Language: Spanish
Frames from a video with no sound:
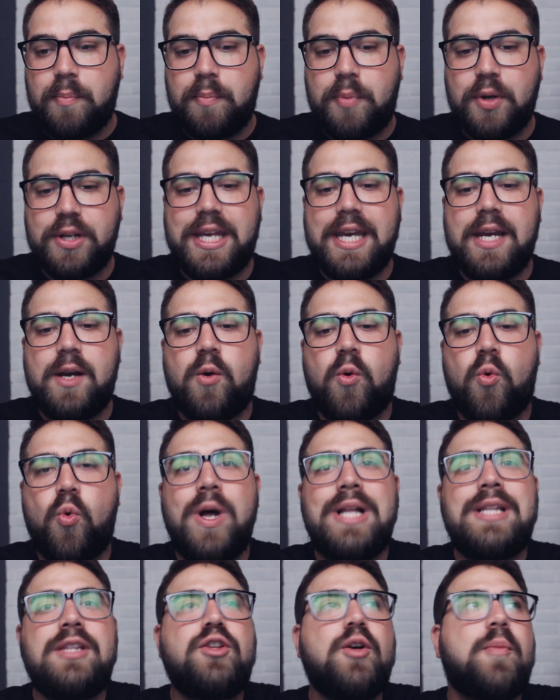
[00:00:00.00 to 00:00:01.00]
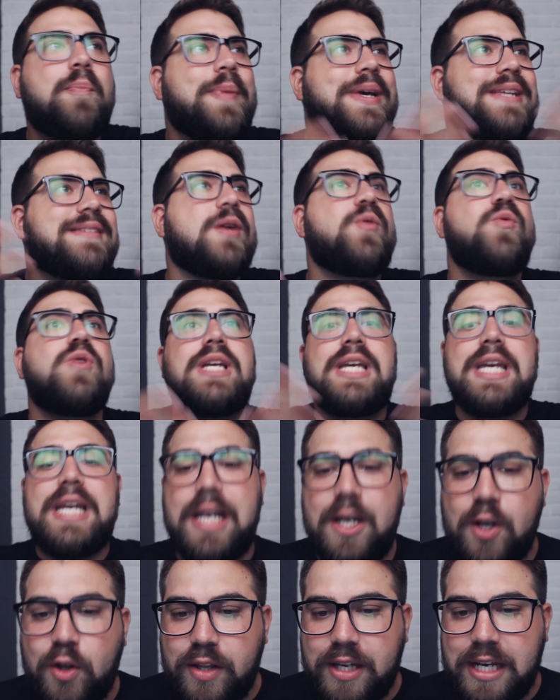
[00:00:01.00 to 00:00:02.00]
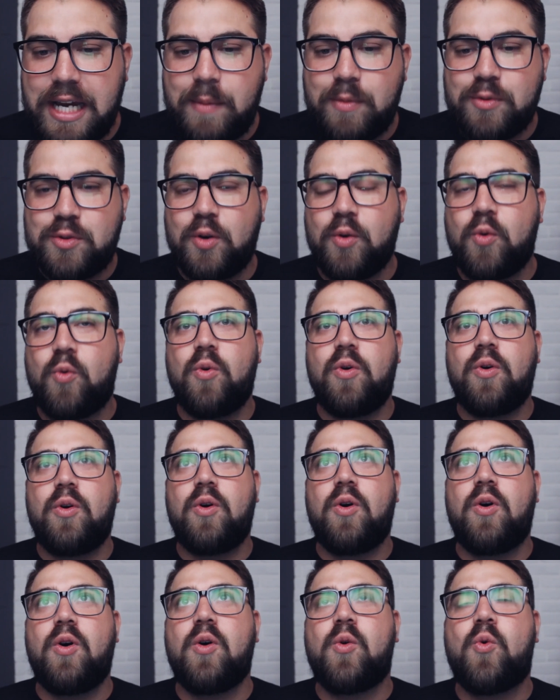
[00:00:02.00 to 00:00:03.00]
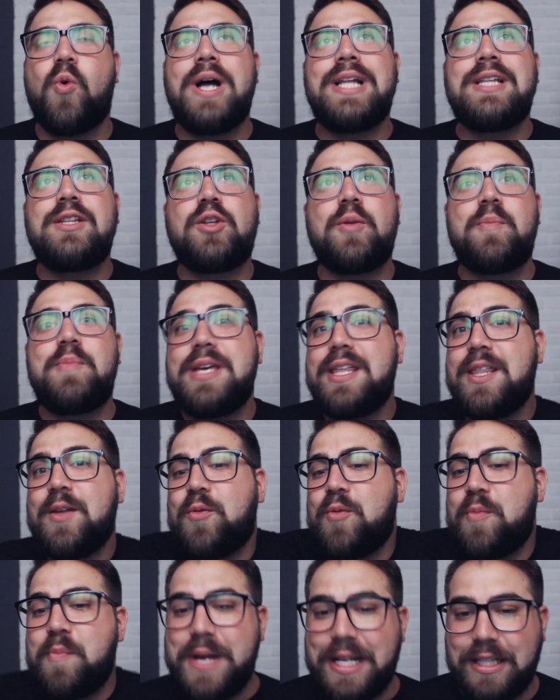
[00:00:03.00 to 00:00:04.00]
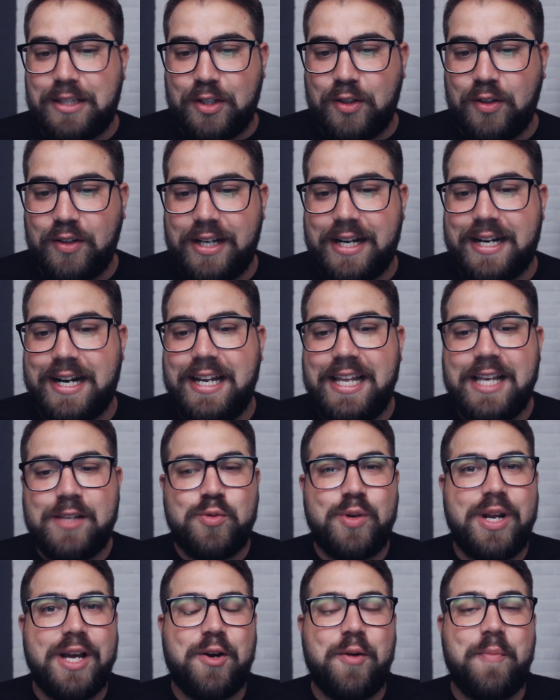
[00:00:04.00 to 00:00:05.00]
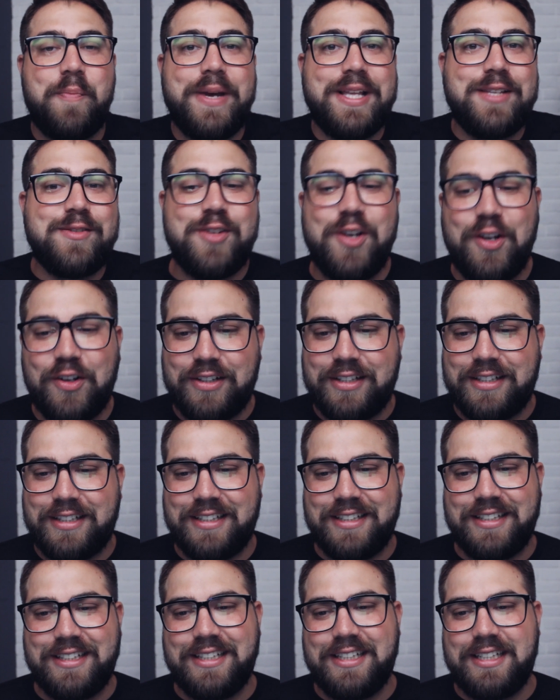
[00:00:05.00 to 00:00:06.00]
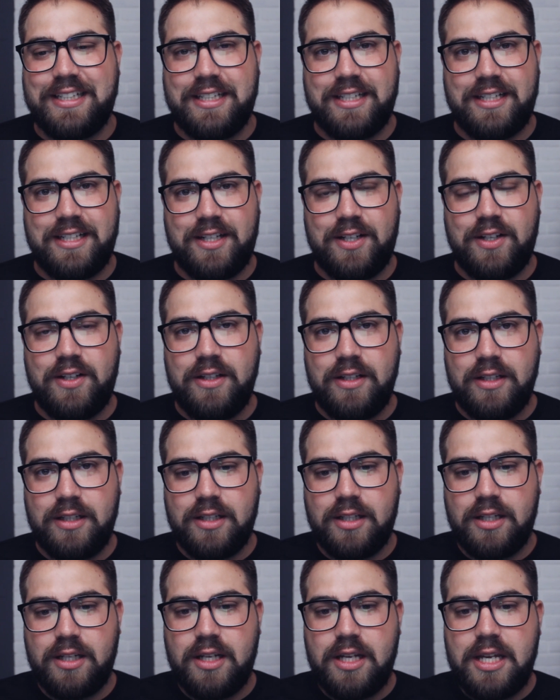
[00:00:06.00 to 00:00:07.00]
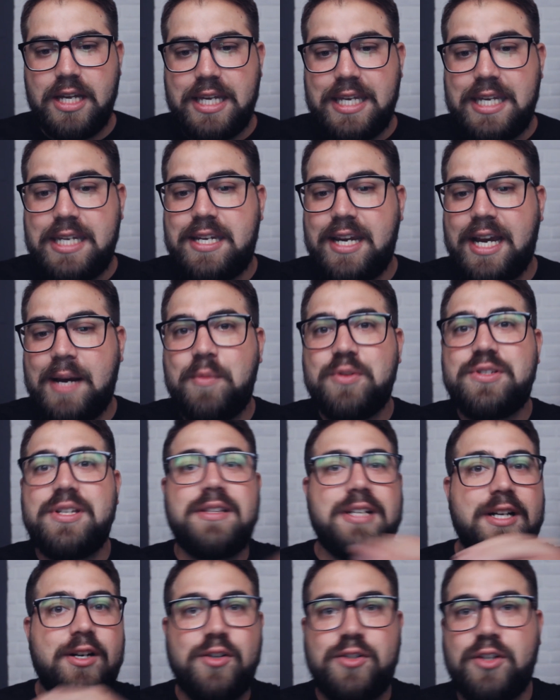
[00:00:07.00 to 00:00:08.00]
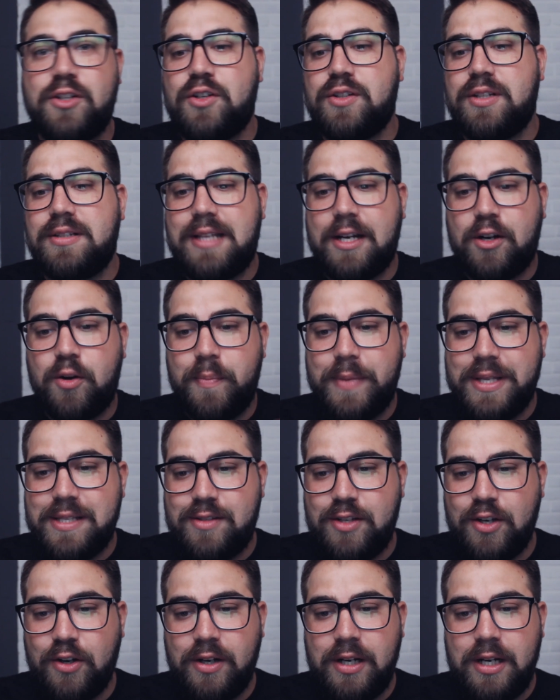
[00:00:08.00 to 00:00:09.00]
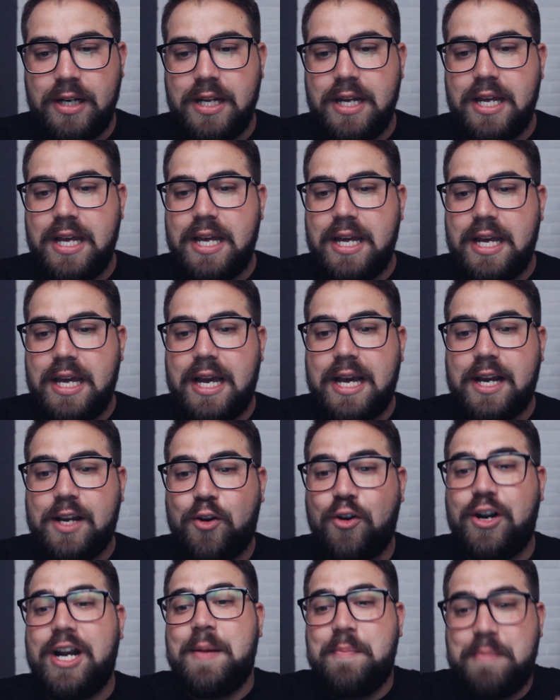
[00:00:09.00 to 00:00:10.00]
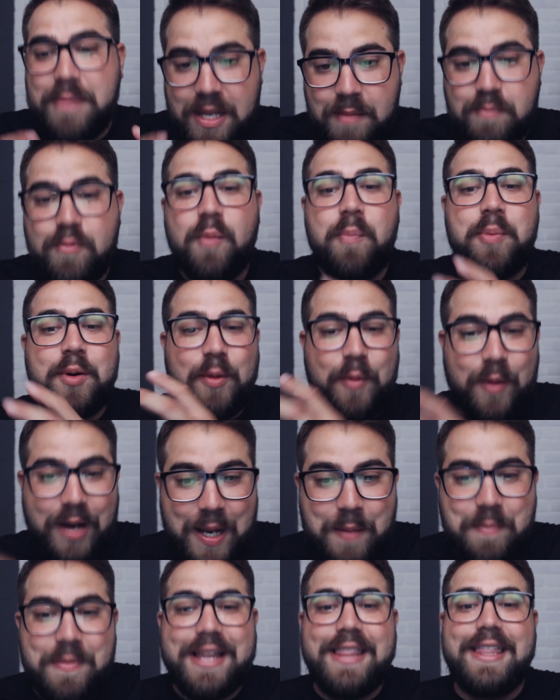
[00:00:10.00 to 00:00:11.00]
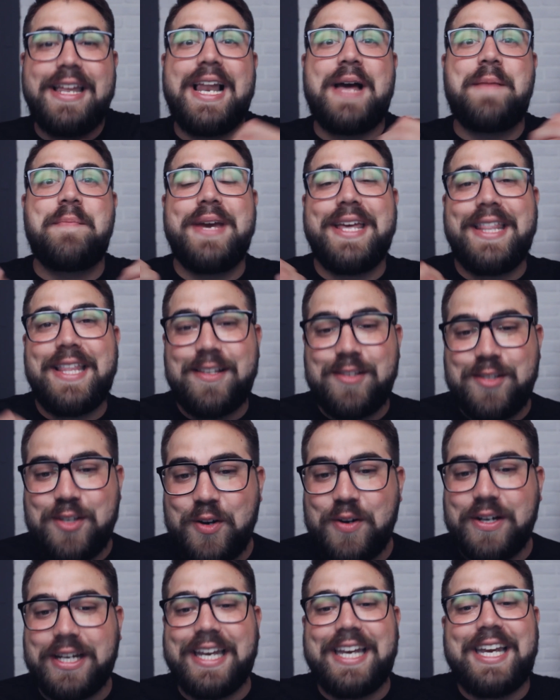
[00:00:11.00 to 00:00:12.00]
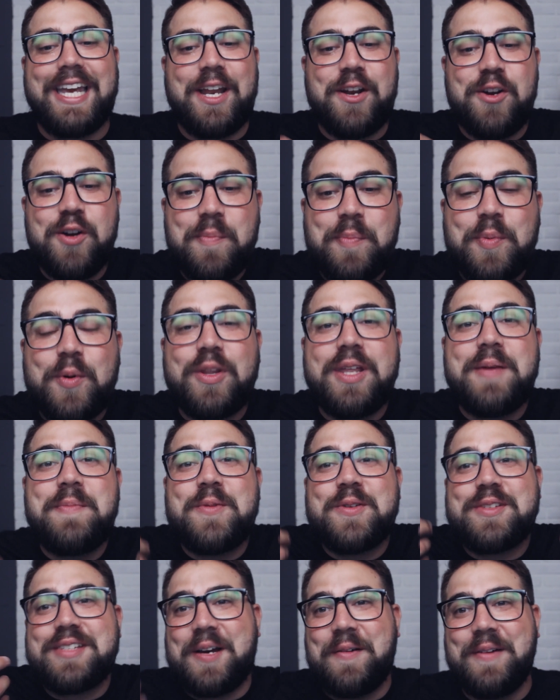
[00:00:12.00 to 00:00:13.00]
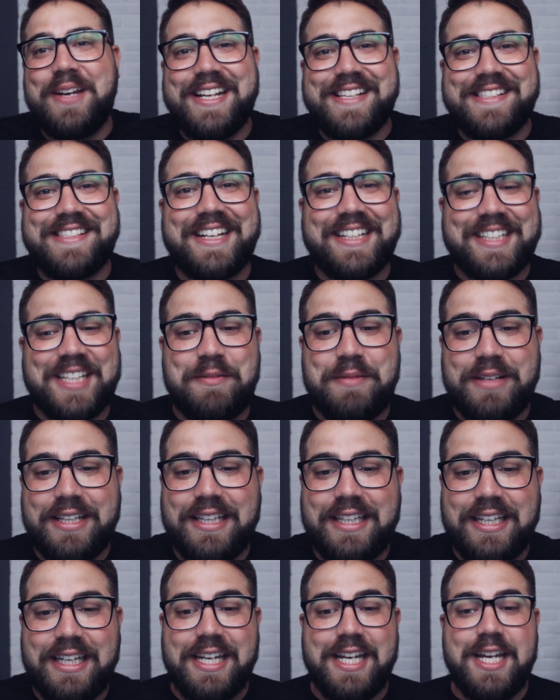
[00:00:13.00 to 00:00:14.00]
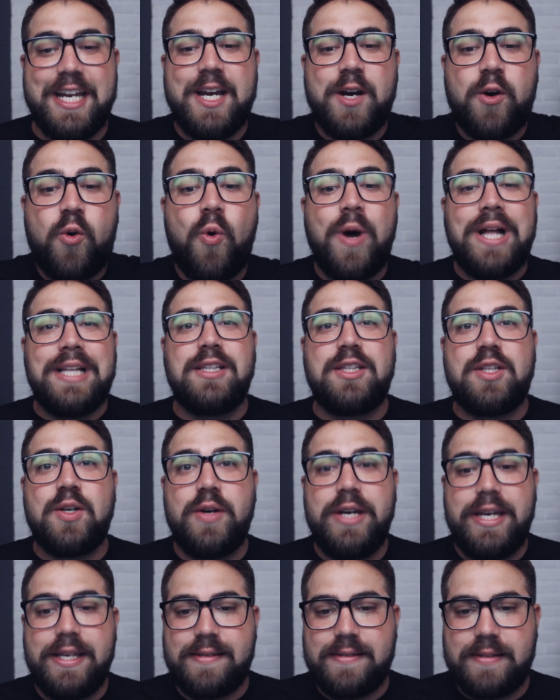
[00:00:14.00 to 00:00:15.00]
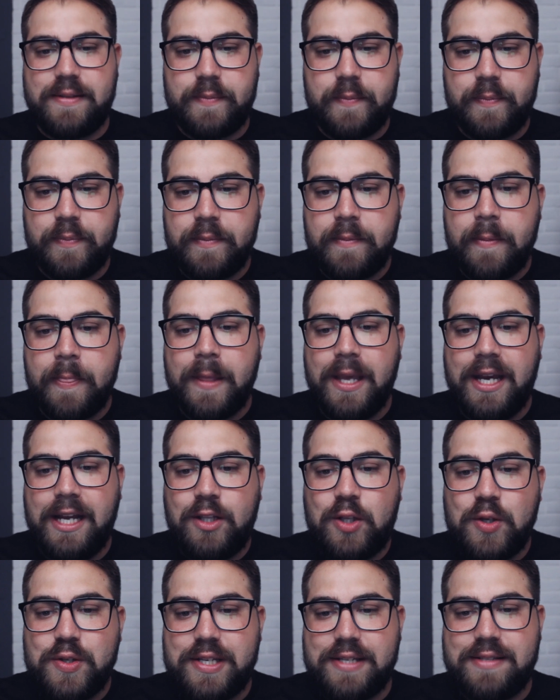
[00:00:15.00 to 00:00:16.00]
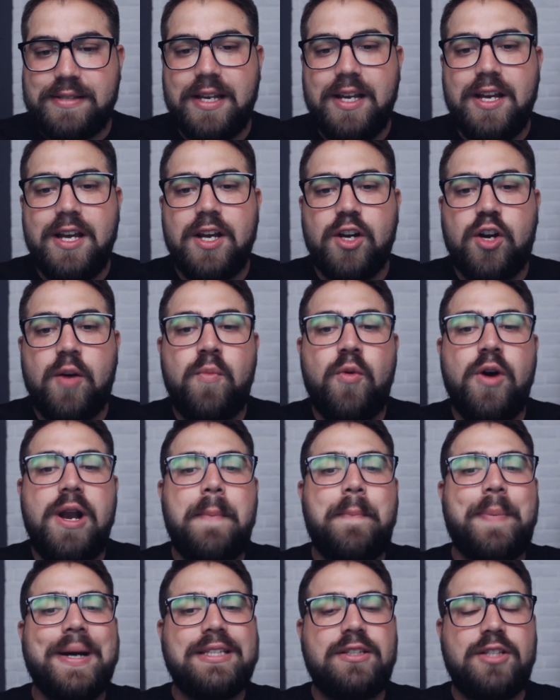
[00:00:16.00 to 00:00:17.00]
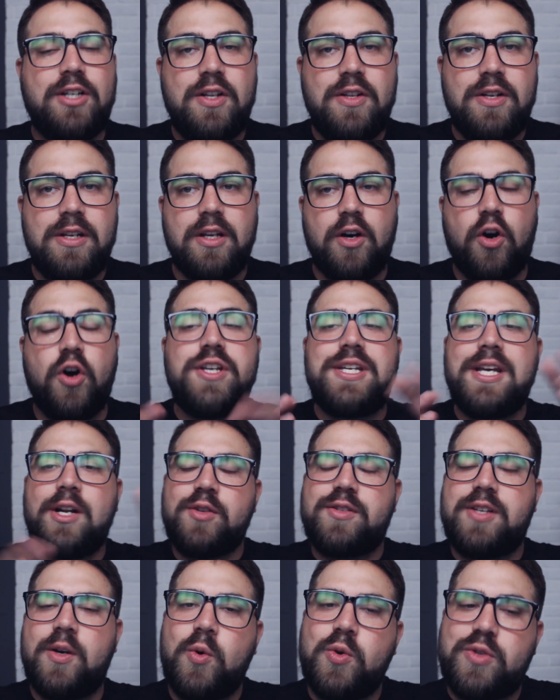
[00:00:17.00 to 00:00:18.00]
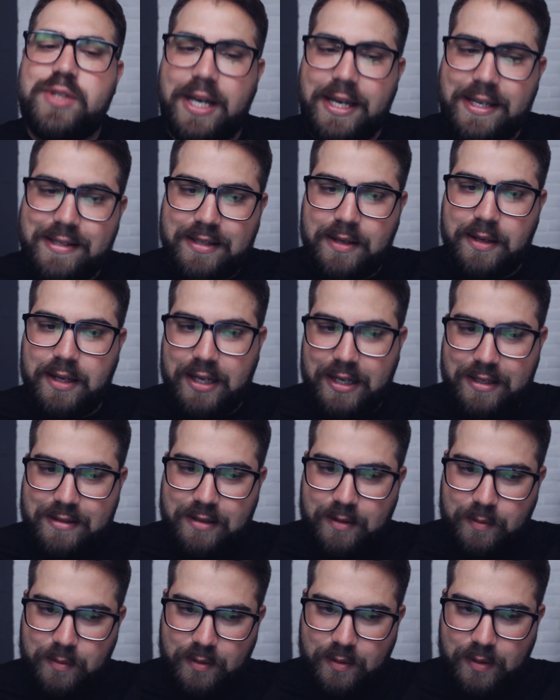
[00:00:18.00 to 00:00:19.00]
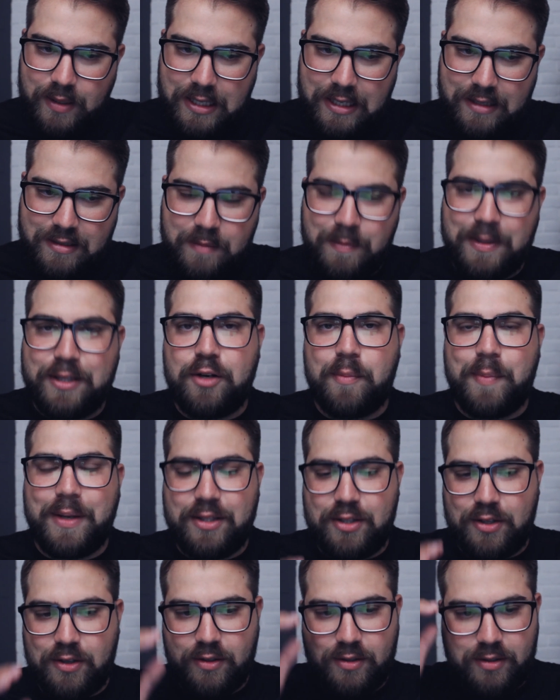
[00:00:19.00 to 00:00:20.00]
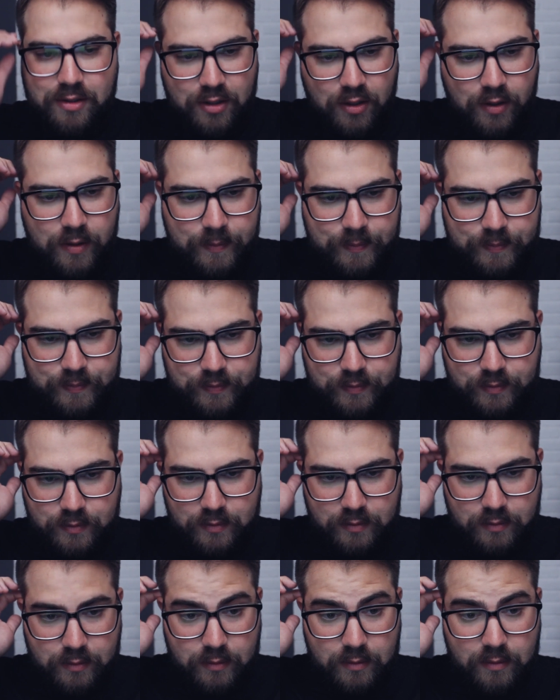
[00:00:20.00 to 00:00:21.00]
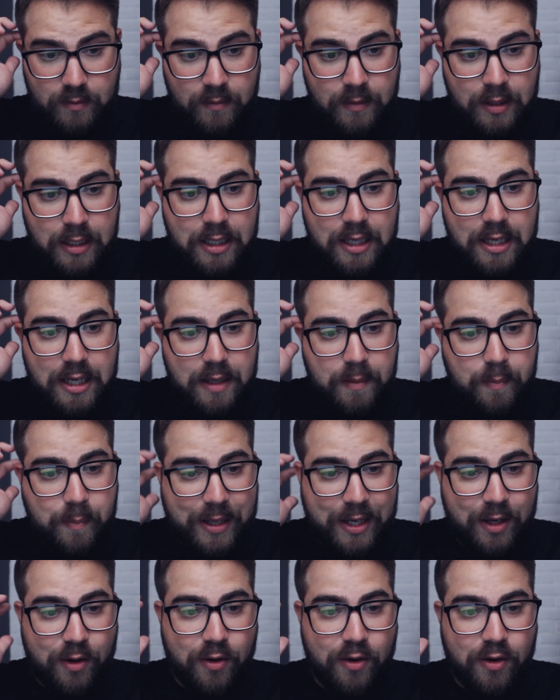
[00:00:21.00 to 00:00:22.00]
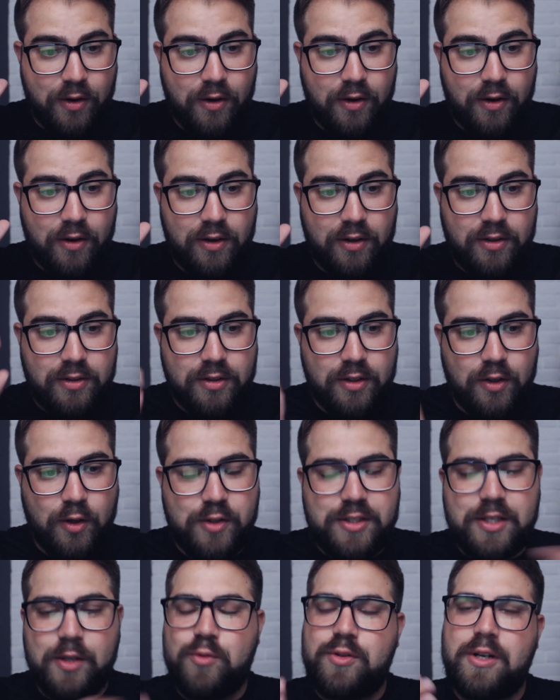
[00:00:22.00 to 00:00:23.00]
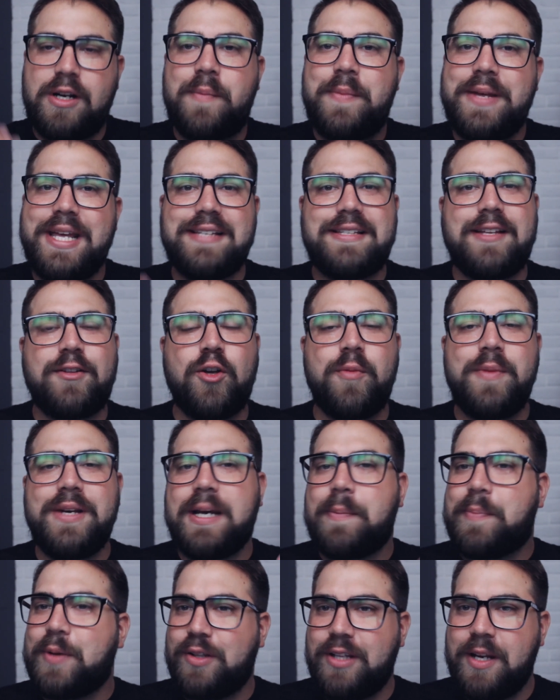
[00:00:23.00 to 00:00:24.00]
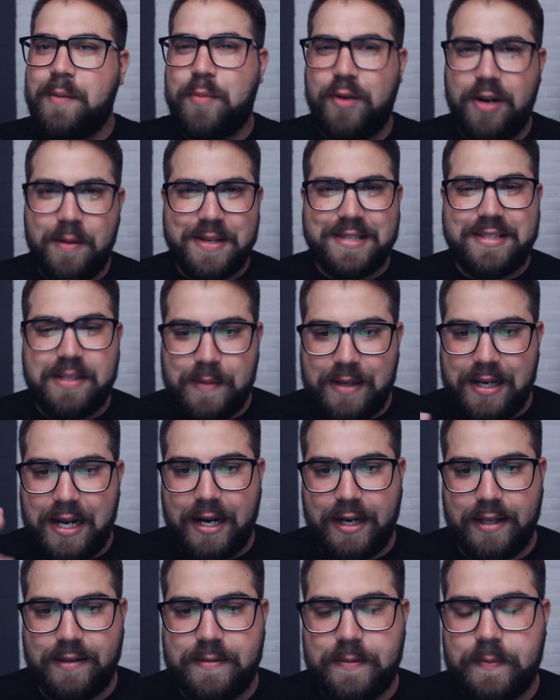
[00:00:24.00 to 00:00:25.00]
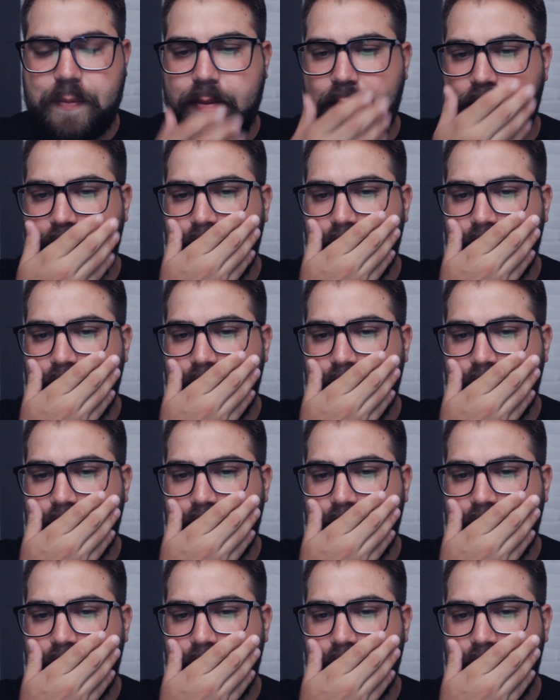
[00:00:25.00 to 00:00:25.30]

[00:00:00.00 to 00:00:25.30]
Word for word: Porque cuánto pesa un kilo, digamos, o, cuánto mide un metro, en realidad es una convención, ¿no? Y llegamos entre nosotros a esta convención con el mismo problema de la medición, que es que no podemos saber exactamente cuánto es. Entonces, como el patrón, hoy ya no se usa ese, ese metro patrón, ¿no? Pero hoy se usan las medidas atómicas, pero tienen problemas similares